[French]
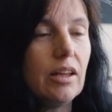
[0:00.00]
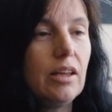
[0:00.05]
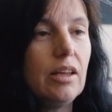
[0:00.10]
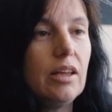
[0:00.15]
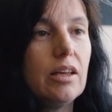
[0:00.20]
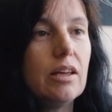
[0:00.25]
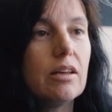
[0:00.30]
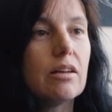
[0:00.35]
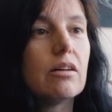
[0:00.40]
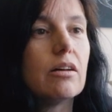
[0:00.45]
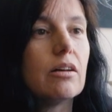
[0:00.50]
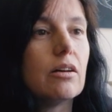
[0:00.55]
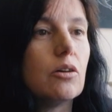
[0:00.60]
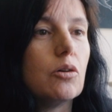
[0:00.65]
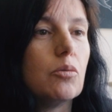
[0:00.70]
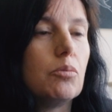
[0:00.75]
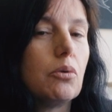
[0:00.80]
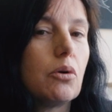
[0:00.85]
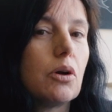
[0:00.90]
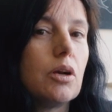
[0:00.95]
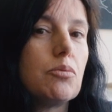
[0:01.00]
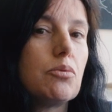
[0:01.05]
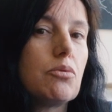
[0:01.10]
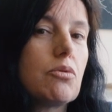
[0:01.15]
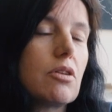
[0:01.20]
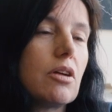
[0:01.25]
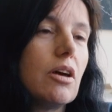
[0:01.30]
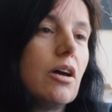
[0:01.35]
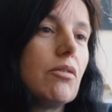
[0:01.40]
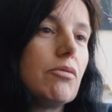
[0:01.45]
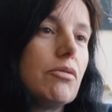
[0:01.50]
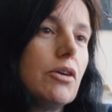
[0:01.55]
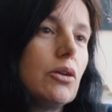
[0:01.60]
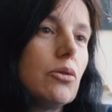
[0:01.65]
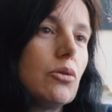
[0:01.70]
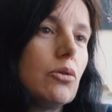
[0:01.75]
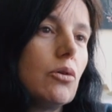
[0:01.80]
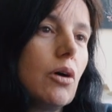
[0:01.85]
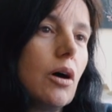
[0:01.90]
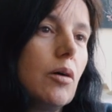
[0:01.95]
Et euh, pour les poussins, en
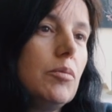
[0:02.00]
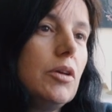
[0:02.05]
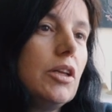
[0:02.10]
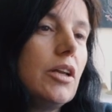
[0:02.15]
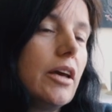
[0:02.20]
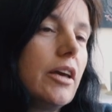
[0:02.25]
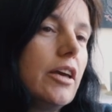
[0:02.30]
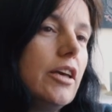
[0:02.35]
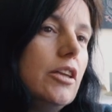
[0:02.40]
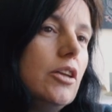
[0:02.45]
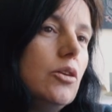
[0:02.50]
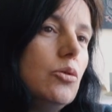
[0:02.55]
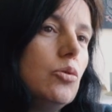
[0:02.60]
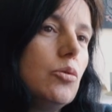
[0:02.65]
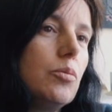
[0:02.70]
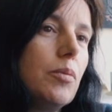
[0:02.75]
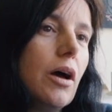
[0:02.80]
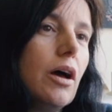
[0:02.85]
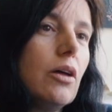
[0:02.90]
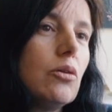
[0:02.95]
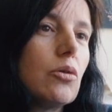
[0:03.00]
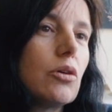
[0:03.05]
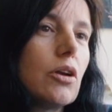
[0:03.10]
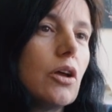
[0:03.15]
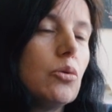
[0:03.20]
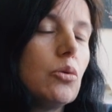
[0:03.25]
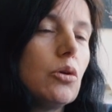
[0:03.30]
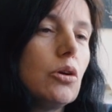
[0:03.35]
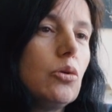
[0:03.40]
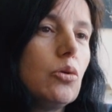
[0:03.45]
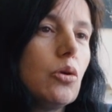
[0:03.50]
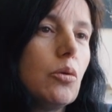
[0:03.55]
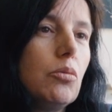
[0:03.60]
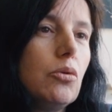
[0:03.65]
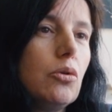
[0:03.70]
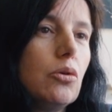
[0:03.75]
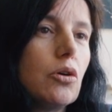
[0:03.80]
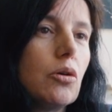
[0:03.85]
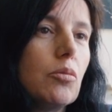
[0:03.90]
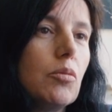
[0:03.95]
fait, on aura mis de la quinine nulle part, donc la nourriture
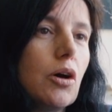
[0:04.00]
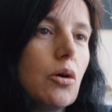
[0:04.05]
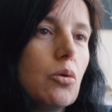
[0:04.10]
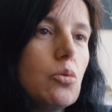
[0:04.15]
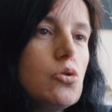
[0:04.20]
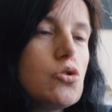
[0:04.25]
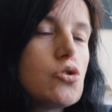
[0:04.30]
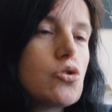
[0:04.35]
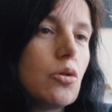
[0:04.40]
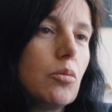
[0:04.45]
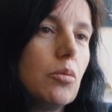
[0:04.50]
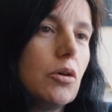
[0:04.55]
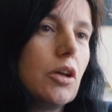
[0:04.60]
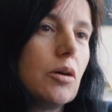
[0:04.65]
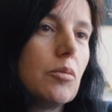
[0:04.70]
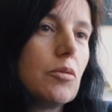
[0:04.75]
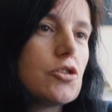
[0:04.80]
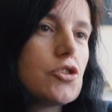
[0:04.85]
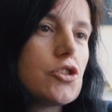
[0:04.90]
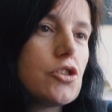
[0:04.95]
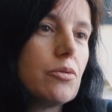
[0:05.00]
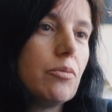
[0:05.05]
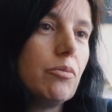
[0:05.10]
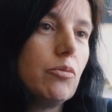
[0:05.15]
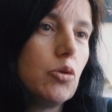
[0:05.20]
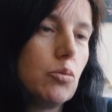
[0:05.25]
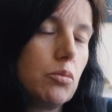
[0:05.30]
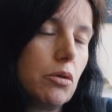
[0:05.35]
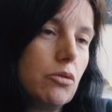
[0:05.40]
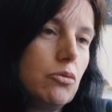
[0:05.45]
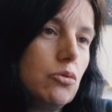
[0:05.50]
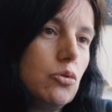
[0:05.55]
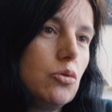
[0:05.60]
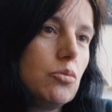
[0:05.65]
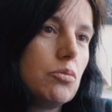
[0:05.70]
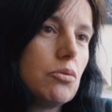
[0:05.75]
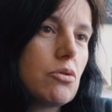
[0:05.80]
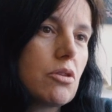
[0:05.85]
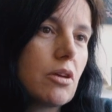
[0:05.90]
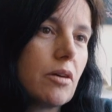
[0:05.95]
bleue comme la rouge sont bonnes à manger, du point de vue du
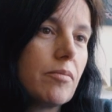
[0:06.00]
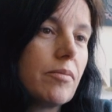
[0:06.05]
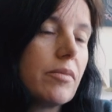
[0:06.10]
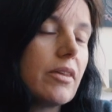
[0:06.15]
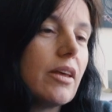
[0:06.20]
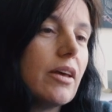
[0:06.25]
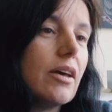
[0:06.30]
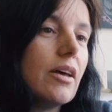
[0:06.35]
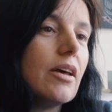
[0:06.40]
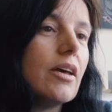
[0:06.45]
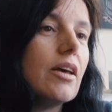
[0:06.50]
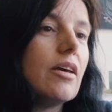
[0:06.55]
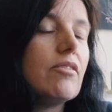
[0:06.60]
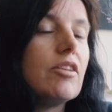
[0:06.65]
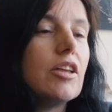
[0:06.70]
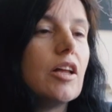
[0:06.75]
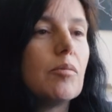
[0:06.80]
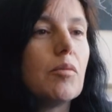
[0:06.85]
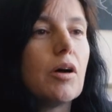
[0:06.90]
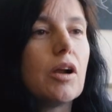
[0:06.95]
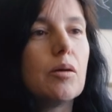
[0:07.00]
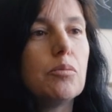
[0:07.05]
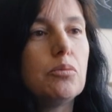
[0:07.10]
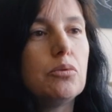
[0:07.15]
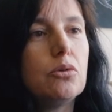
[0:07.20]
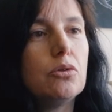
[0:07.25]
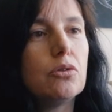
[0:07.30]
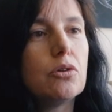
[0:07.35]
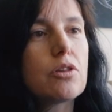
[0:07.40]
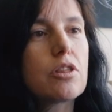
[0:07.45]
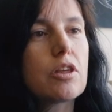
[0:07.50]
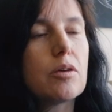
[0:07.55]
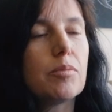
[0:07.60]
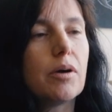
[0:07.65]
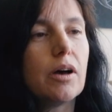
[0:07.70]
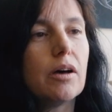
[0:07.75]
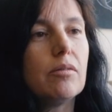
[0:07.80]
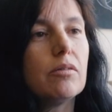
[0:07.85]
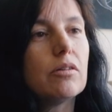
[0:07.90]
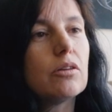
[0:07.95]
poussin. Évidemment, la poule ne le sait
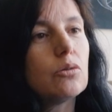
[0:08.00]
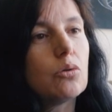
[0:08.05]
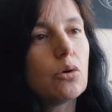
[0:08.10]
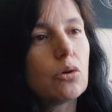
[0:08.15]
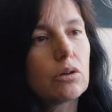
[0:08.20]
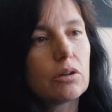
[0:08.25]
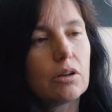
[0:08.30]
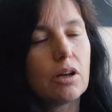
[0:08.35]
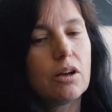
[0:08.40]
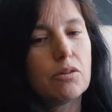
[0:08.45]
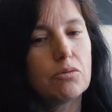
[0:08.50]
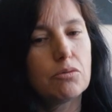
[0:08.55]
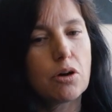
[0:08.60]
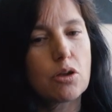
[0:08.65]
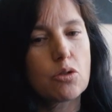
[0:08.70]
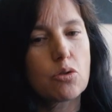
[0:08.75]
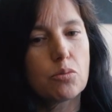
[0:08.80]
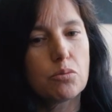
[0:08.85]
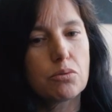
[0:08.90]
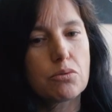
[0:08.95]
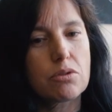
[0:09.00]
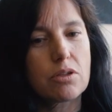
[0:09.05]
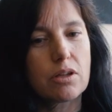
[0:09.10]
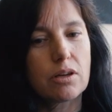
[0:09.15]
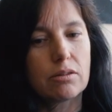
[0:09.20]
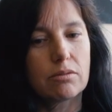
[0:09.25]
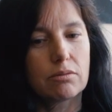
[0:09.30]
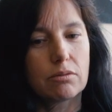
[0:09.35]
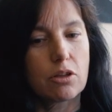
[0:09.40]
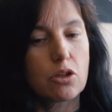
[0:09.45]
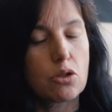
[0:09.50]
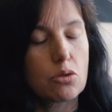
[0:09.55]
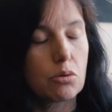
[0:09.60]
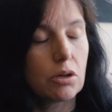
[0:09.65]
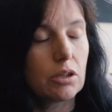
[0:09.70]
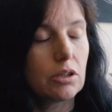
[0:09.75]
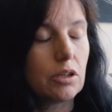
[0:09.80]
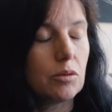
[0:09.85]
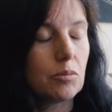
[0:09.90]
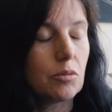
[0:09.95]
pas, donc elle voit son poussin
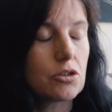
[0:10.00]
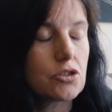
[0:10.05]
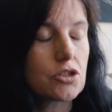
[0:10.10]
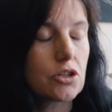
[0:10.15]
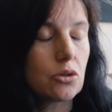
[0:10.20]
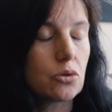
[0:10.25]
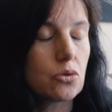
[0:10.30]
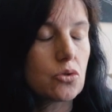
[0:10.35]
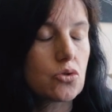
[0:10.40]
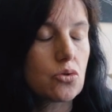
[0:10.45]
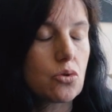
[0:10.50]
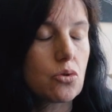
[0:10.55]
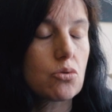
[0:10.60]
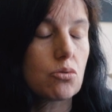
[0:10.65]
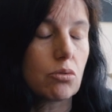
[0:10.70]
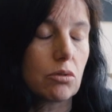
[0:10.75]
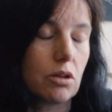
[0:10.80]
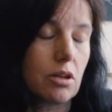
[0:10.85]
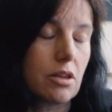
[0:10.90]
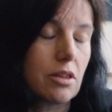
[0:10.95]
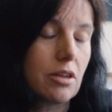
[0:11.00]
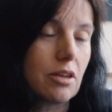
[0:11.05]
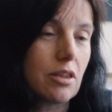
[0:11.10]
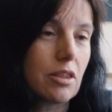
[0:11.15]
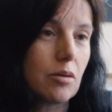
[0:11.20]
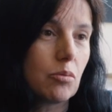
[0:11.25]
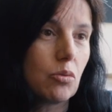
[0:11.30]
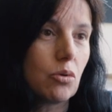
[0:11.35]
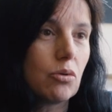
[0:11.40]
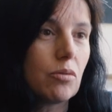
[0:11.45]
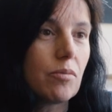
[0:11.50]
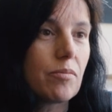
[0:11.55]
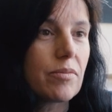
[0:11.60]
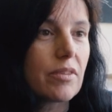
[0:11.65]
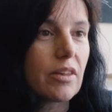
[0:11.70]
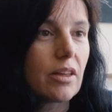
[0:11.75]
soit qui mange quelque chose dont elle sait que c'est bon,